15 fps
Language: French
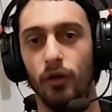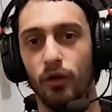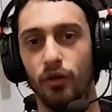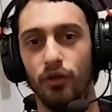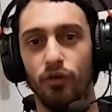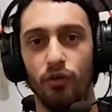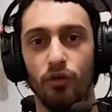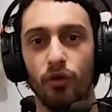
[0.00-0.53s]

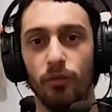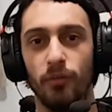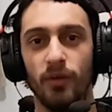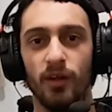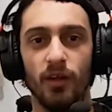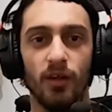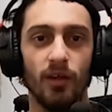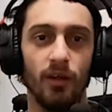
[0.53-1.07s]
j'ai eu comme
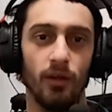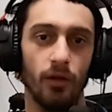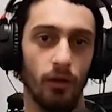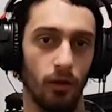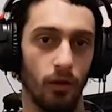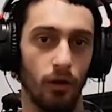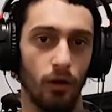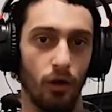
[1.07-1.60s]
idée,
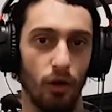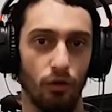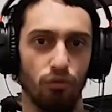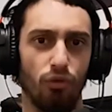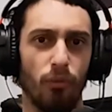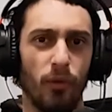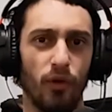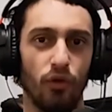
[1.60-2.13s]
euh, ah, je
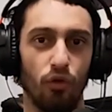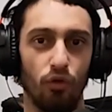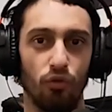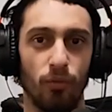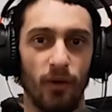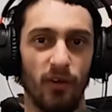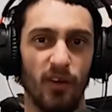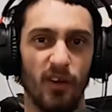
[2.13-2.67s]
vais prendre le nom du
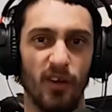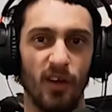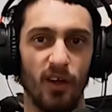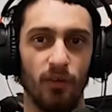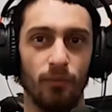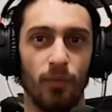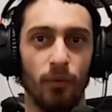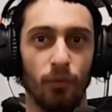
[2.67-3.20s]

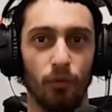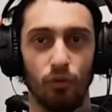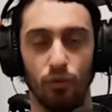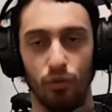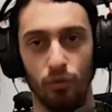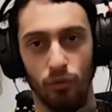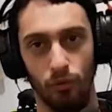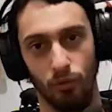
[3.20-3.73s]
personnage, puis après ça,
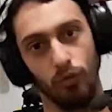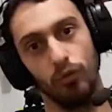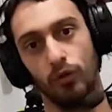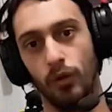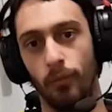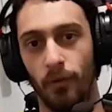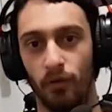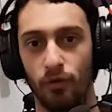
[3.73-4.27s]

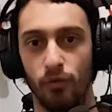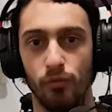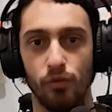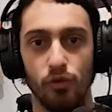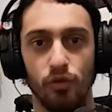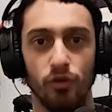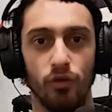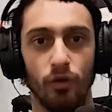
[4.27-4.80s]
la personne me
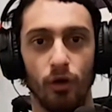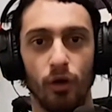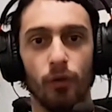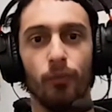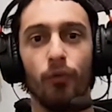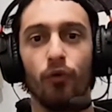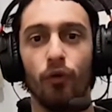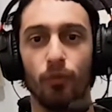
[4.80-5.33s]
dit, ah,
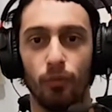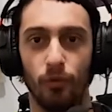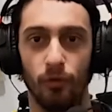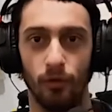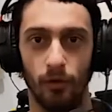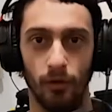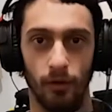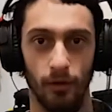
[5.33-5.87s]
pourquoi
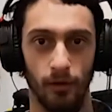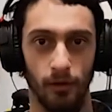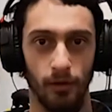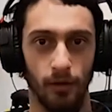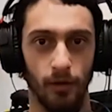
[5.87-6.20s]
pas euh,